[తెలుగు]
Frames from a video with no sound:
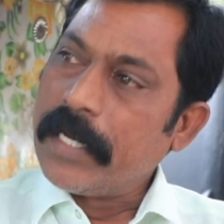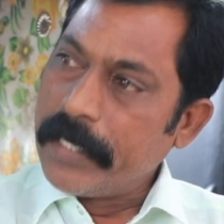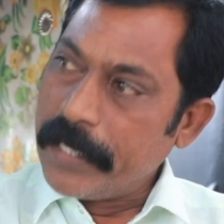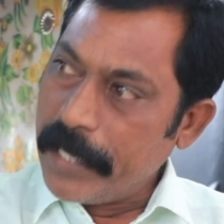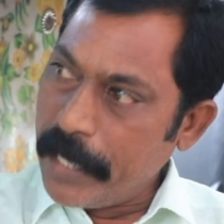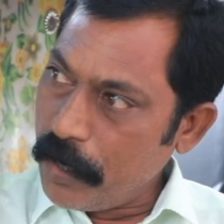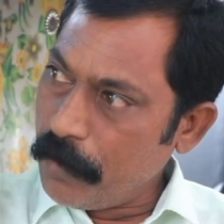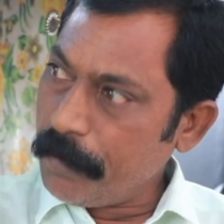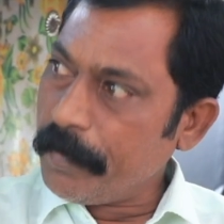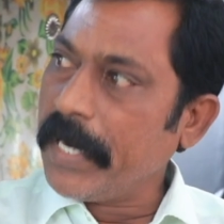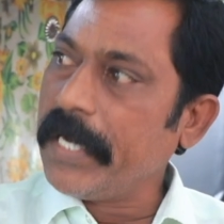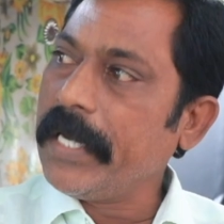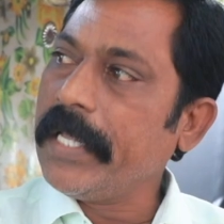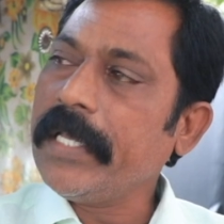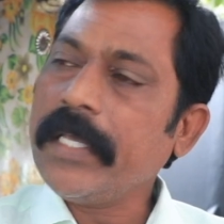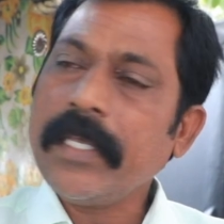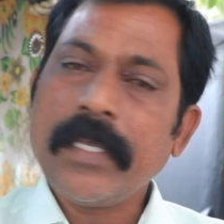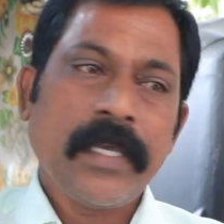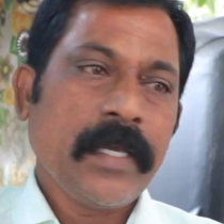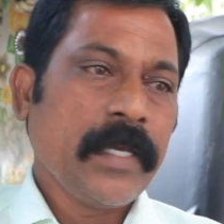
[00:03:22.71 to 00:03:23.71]
నేను మళ్ళీ
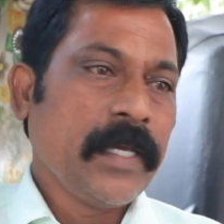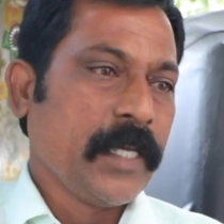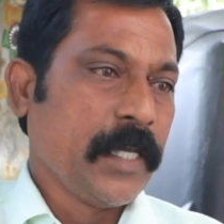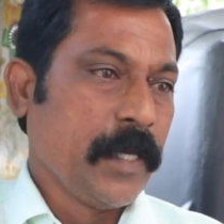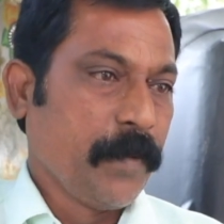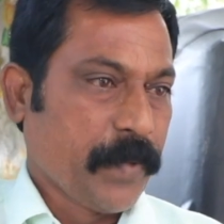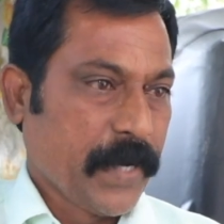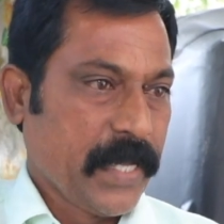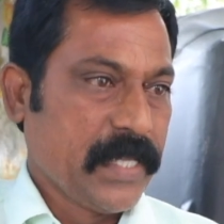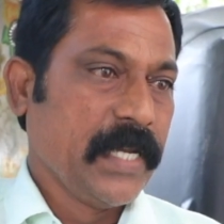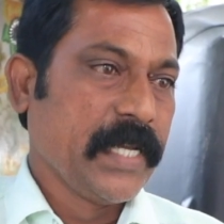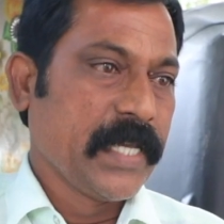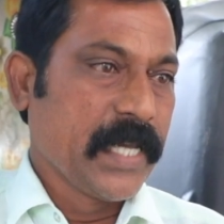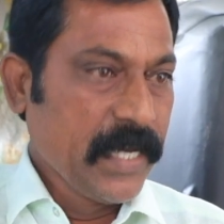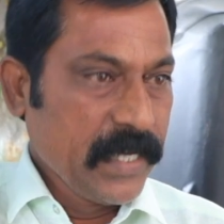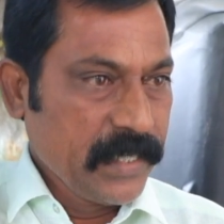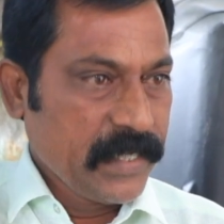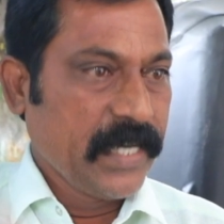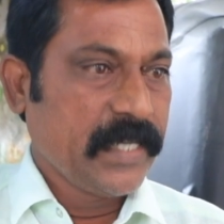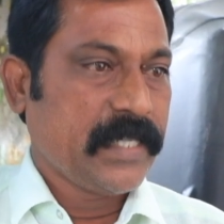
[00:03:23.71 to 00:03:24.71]
ఈ ప్రజలకు
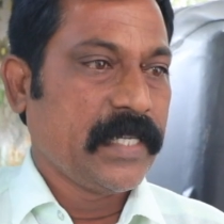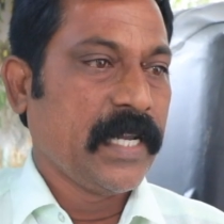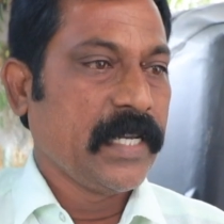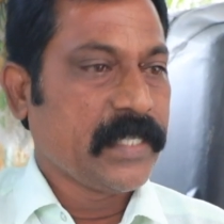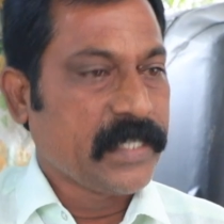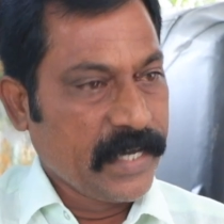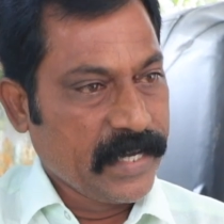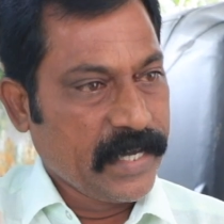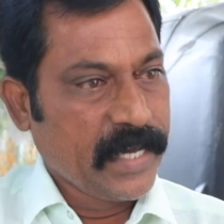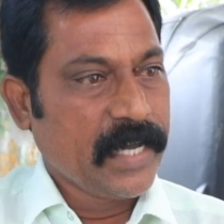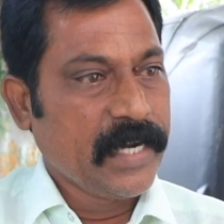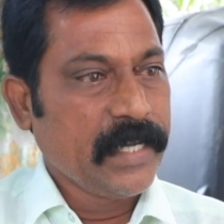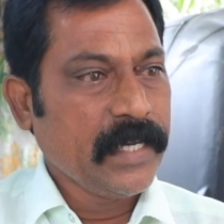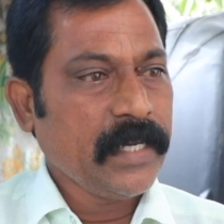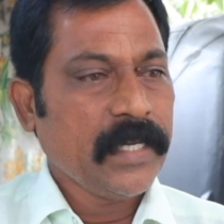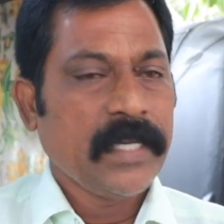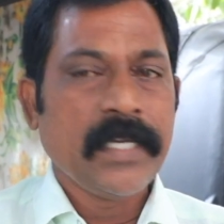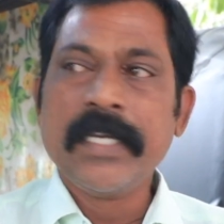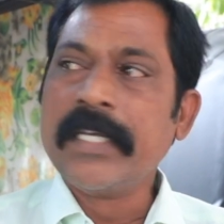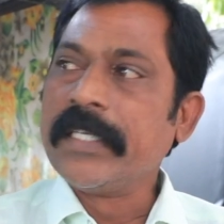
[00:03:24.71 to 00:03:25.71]
ఏం చేసినా చెయ్యాలి
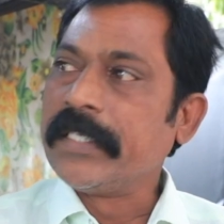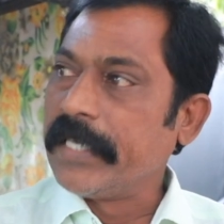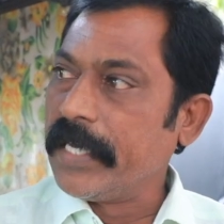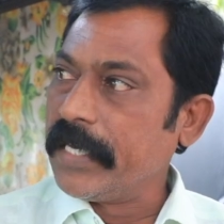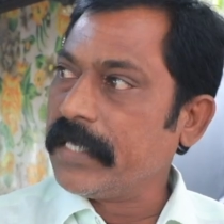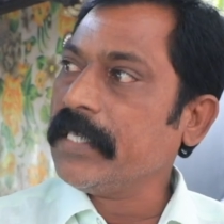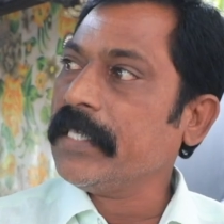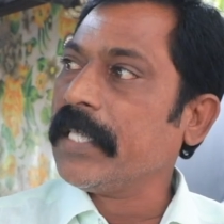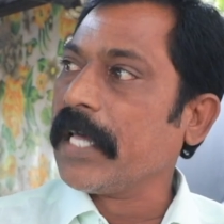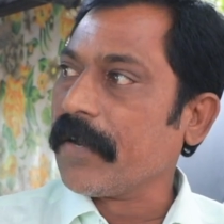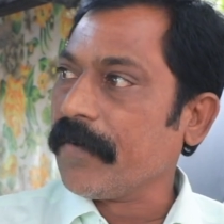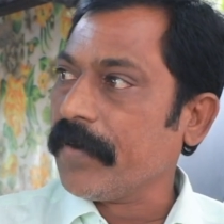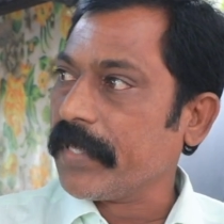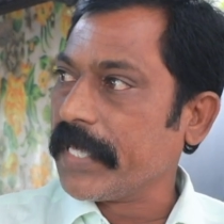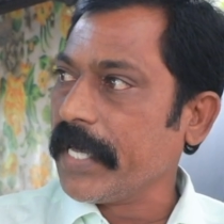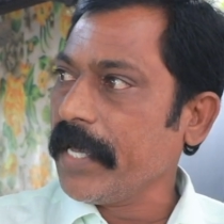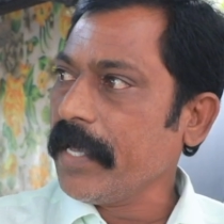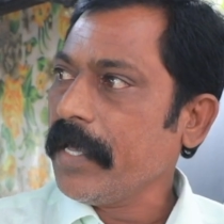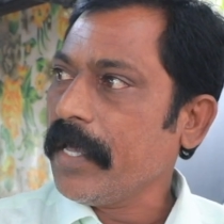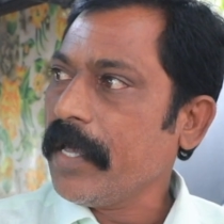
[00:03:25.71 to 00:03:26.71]
చేసిన
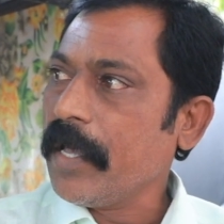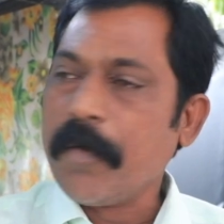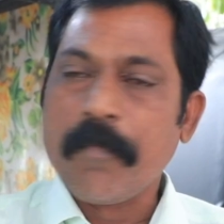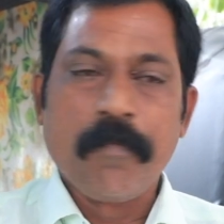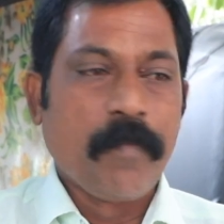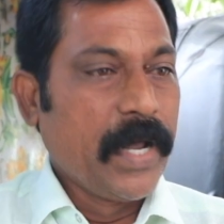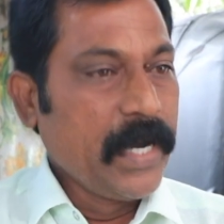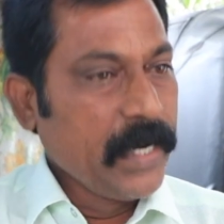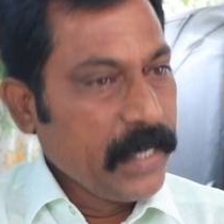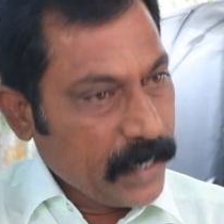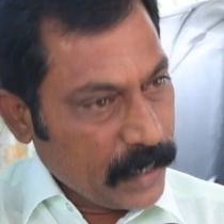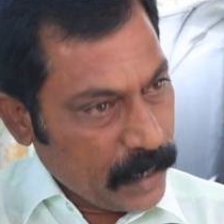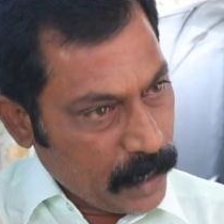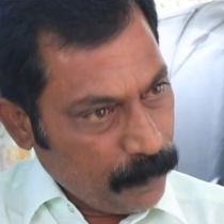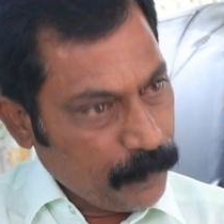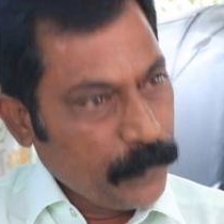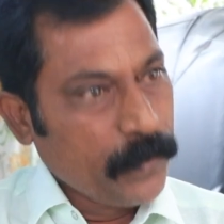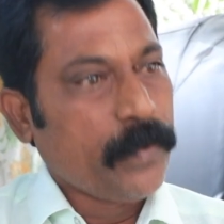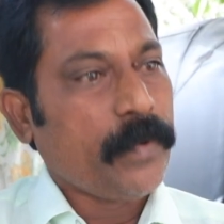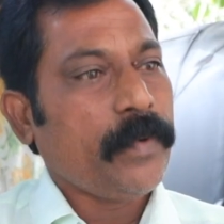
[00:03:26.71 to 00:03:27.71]
తర్వాతే మళ్ళీ
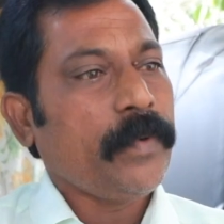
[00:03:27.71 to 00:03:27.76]
రేపు